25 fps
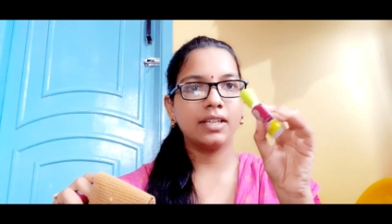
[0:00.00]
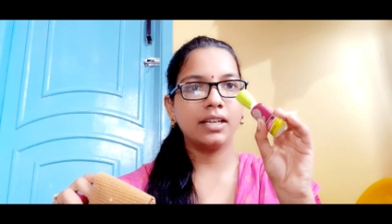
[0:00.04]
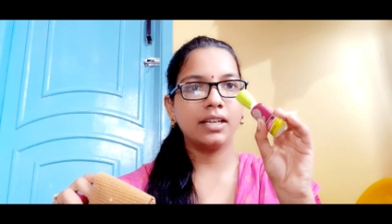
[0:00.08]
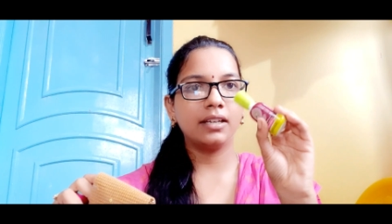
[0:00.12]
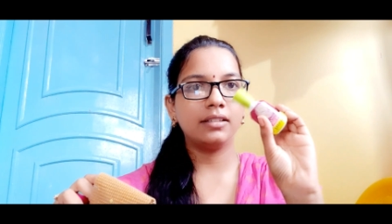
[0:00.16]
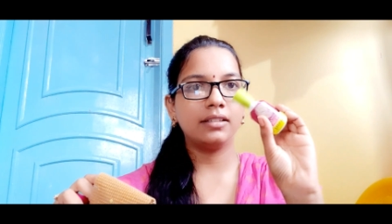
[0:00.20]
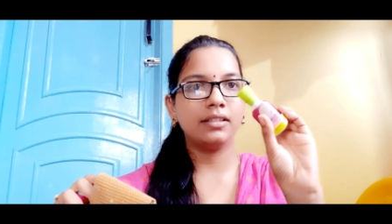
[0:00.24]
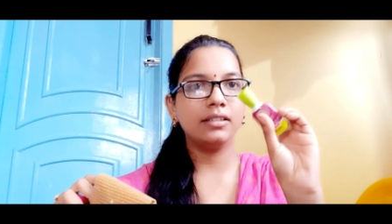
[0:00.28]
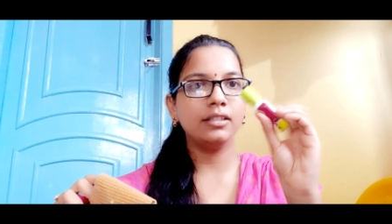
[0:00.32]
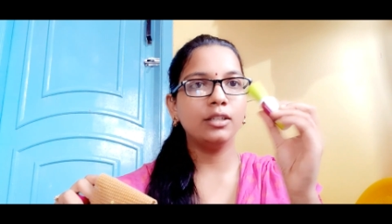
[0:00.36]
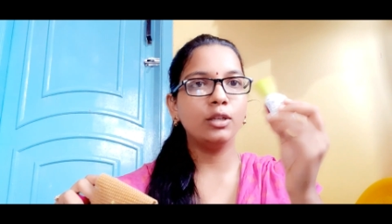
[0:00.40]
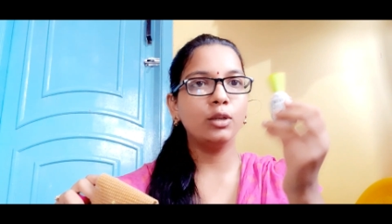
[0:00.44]

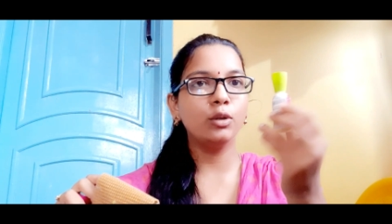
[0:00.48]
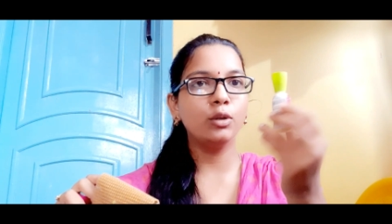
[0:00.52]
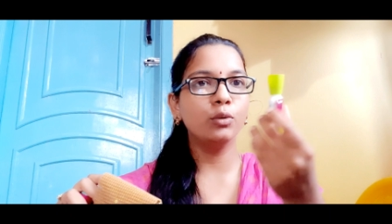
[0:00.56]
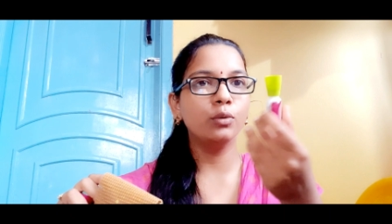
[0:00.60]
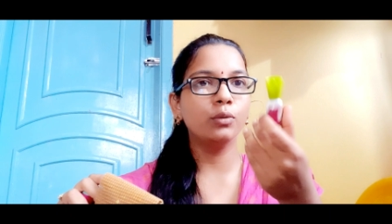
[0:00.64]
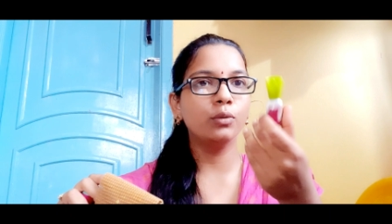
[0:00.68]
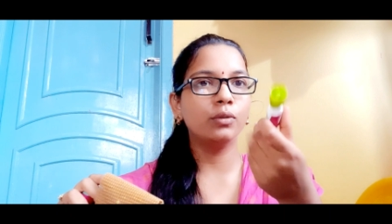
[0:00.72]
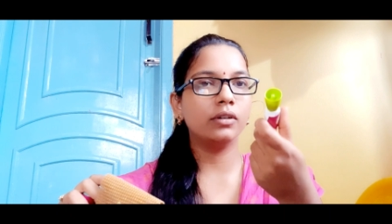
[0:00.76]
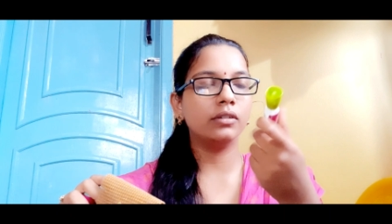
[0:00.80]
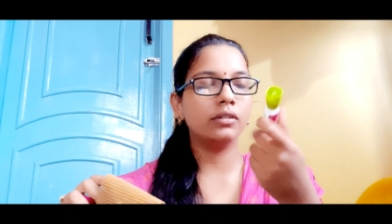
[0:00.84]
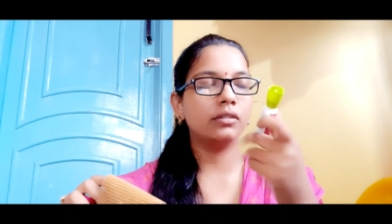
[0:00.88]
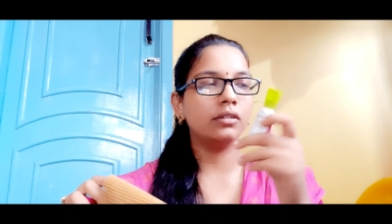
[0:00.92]
ఇది గ్లూ
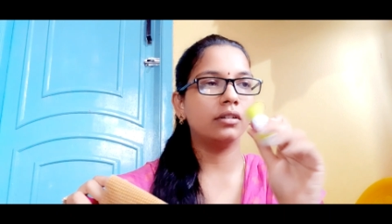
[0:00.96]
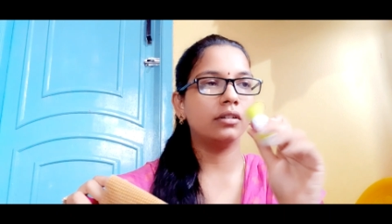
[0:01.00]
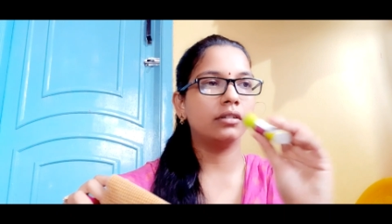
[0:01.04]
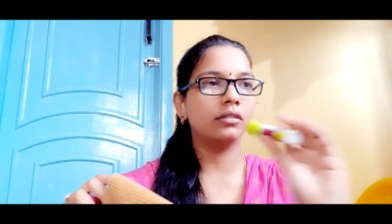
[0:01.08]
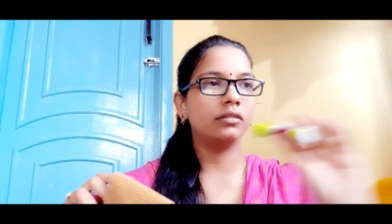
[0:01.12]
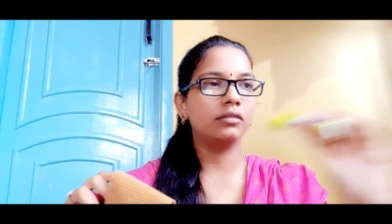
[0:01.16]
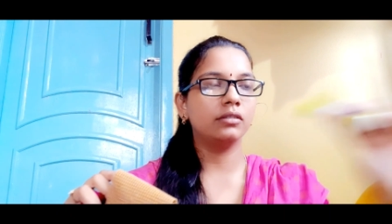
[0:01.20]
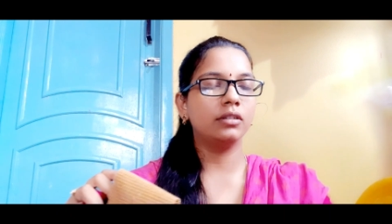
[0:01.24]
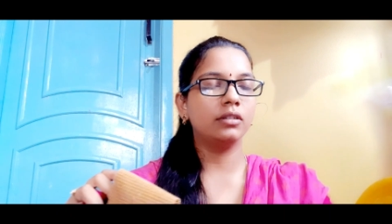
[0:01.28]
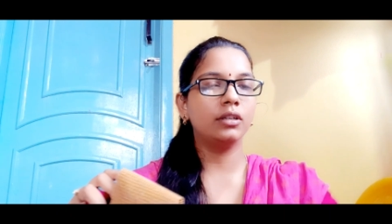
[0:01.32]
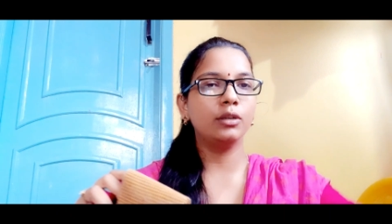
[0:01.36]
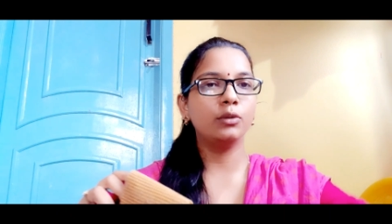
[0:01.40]

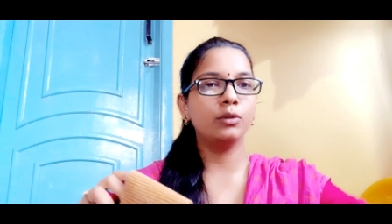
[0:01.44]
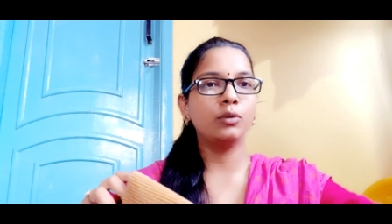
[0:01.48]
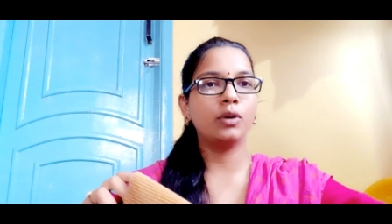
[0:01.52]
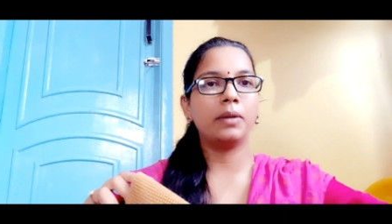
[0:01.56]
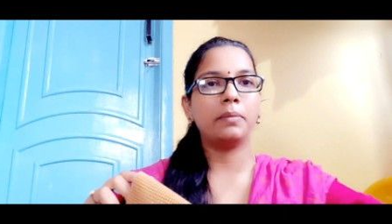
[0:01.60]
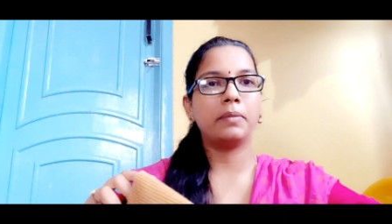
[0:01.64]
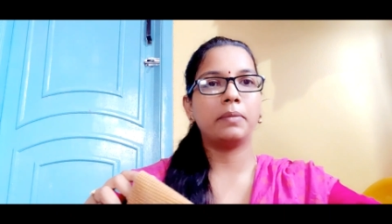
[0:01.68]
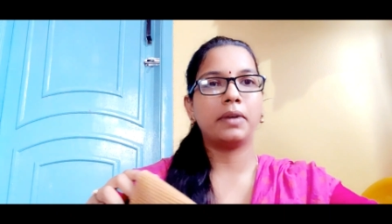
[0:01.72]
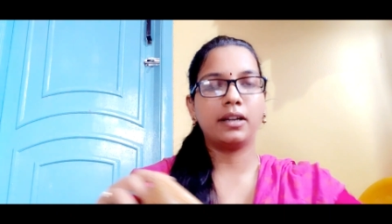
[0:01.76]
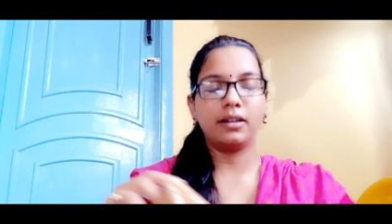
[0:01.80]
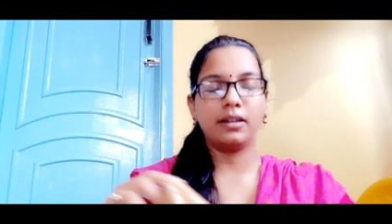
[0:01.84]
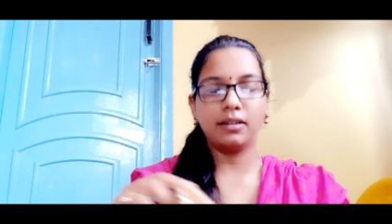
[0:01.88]
గ్లూ
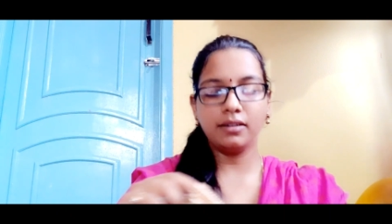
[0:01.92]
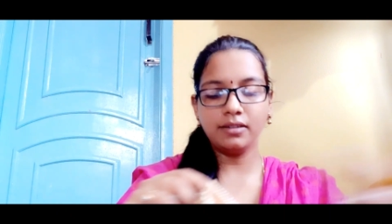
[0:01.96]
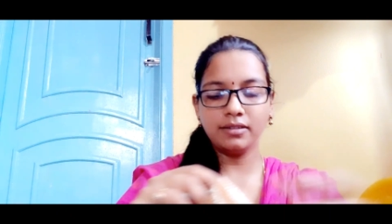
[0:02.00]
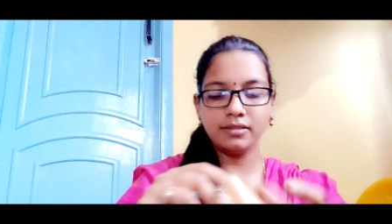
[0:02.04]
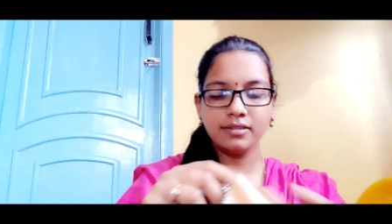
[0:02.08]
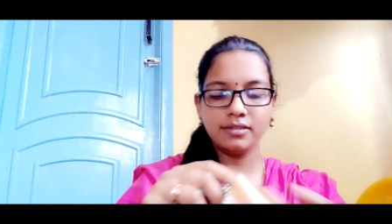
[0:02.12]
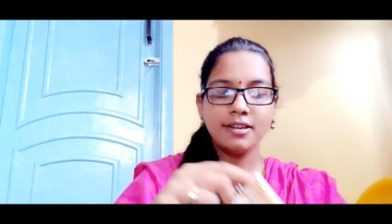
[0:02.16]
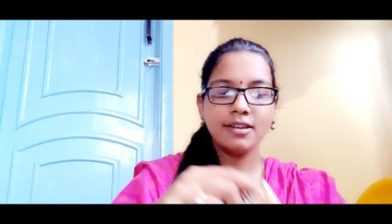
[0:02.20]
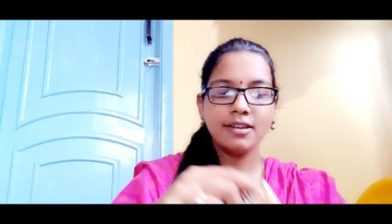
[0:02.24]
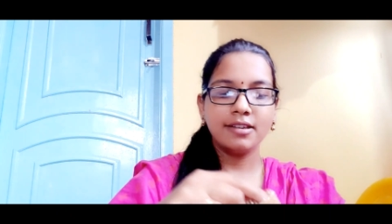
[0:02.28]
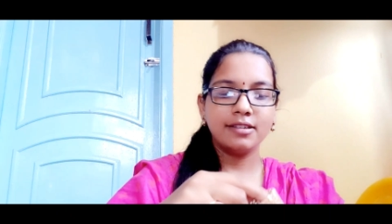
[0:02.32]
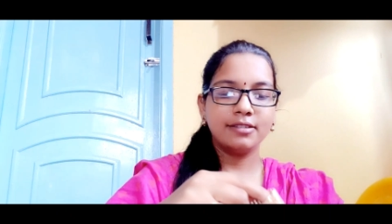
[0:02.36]
అనమాట
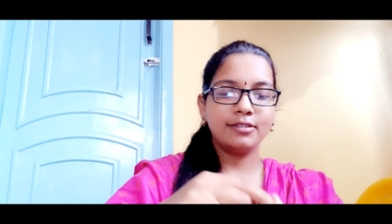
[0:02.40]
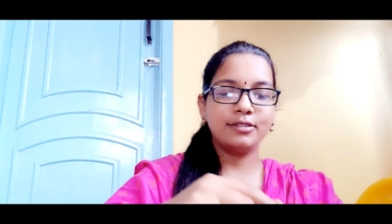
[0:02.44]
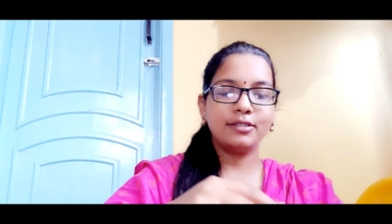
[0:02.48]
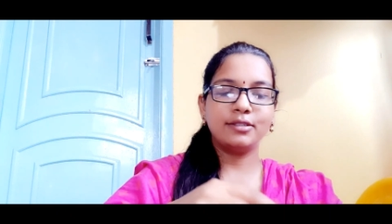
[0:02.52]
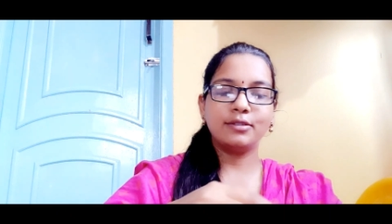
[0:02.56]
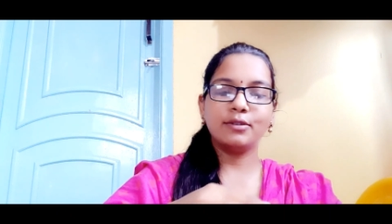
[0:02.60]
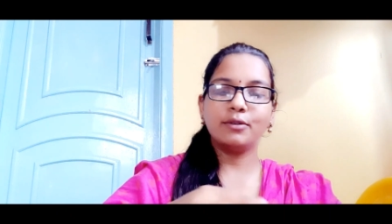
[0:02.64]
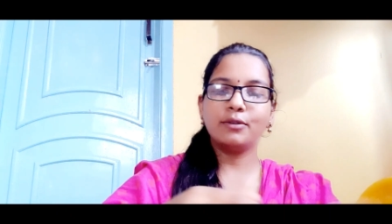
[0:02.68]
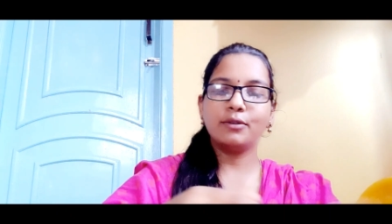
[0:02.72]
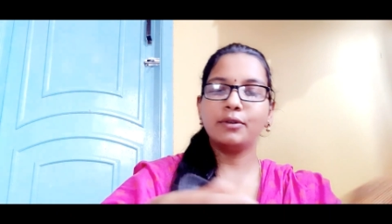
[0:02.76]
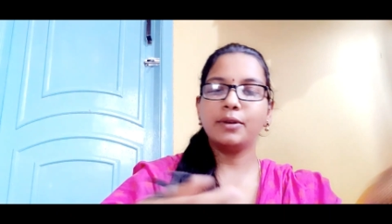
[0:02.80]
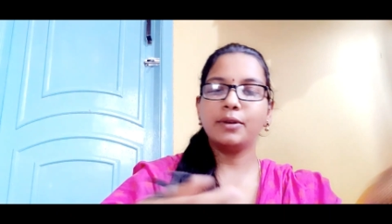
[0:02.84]

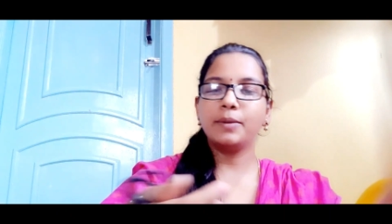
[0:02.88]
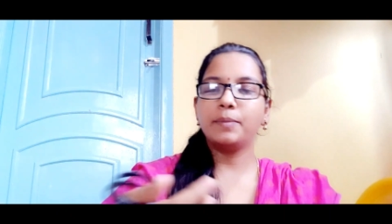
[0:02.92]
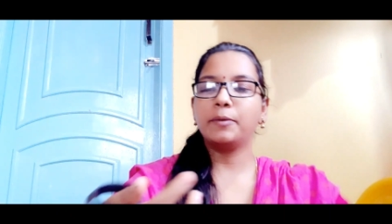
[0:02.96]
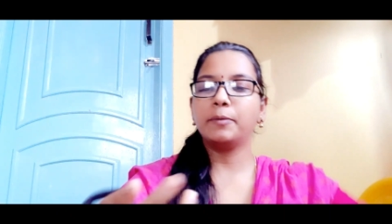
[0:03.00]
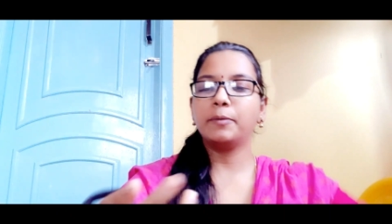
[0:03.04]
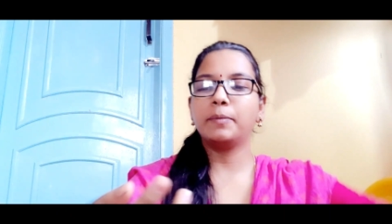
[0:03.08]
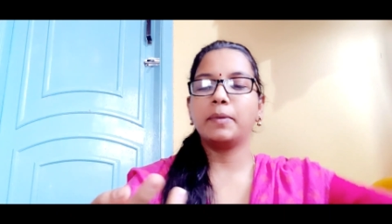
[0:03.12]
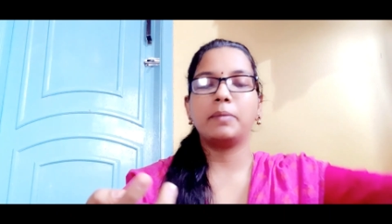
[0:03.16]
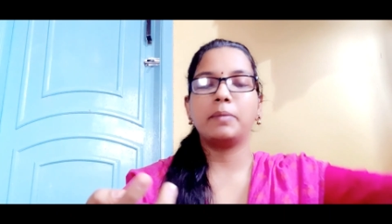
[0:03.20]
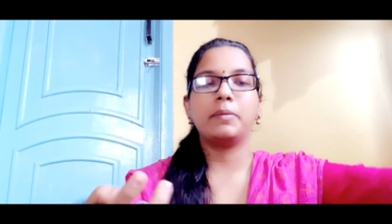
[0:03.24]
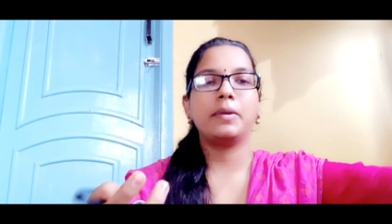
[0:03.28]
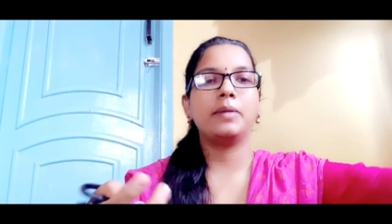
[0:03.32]
సో
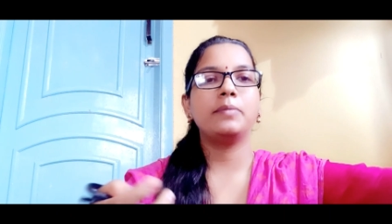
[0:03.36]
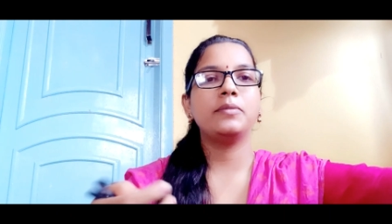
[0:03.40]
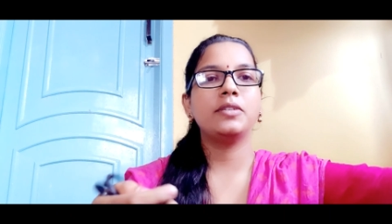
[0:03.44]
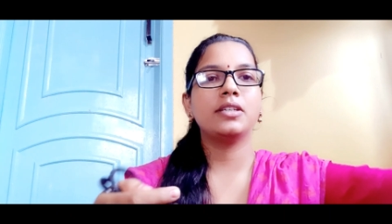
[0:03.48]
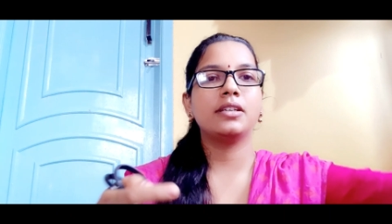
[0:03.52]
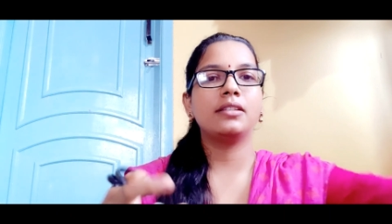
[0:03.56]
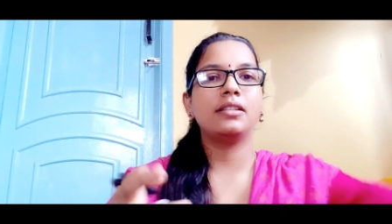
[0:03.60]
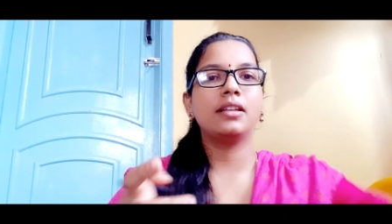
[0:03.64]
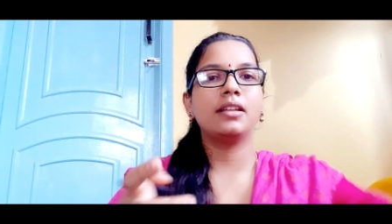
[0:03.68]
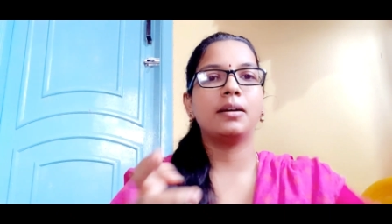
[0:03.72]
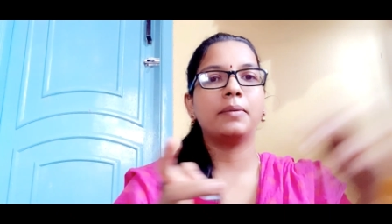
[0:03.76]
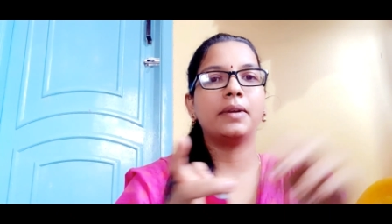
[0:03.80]
ఇప్పుడు మనం ఏం
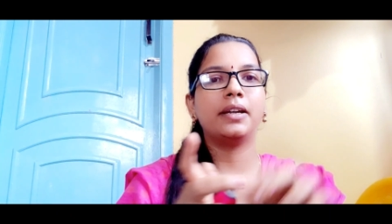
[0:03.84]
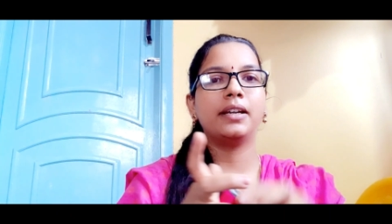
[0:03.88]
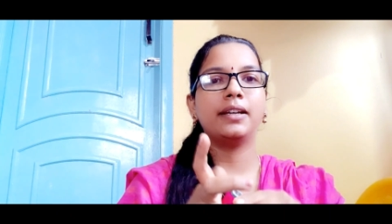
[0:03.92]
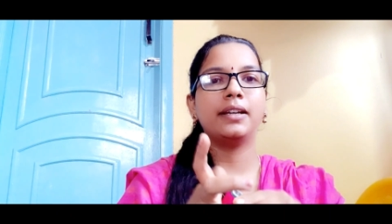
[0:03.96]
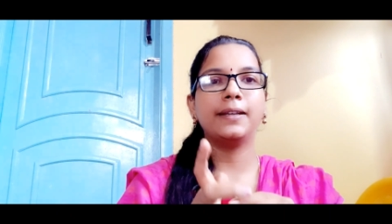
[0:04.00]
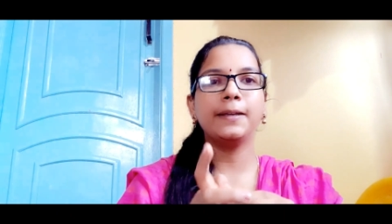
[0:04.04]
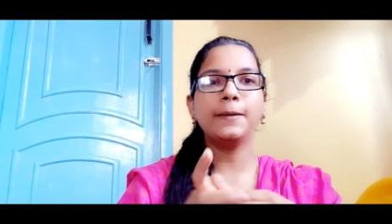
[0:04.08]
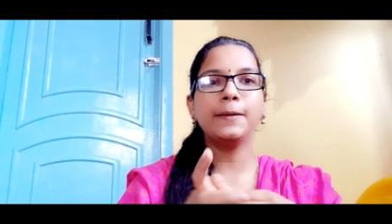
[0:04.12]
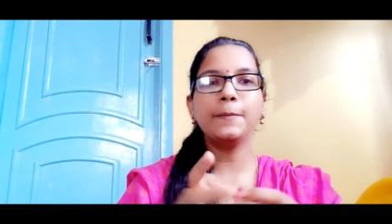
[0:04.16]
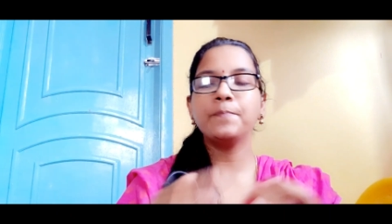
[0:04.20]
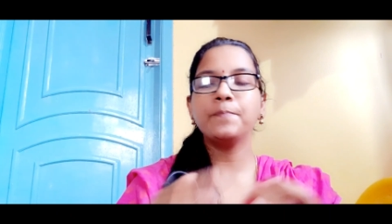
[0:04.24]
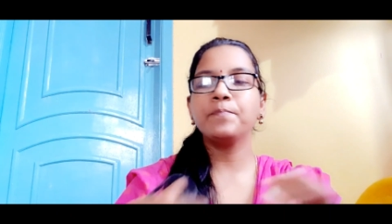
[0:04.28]

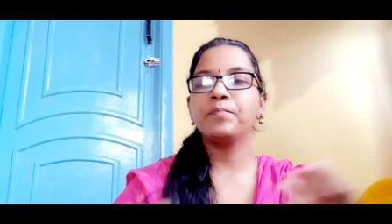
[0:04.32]
చేద్దామంటే